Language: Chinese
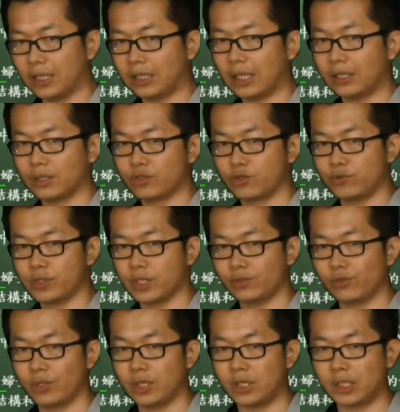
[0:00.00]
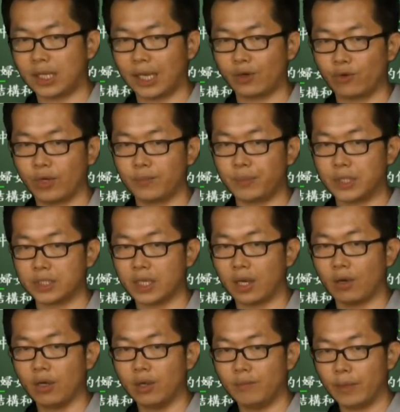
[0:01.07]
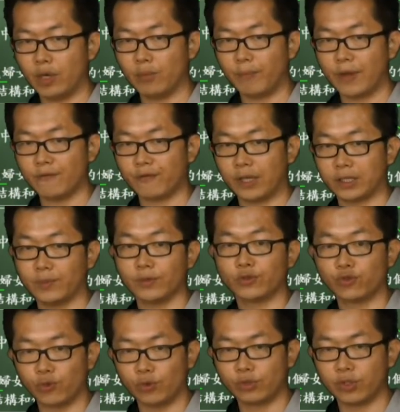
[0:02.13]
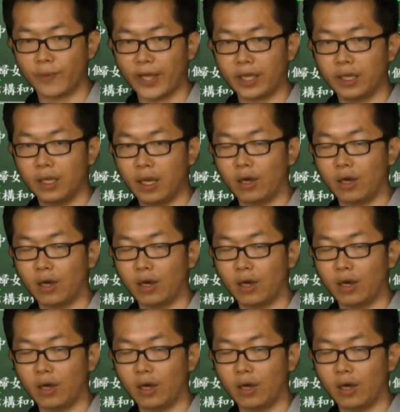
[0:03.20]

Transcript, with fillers: 那他的出生率应该会比较没有办法那么多，对不对？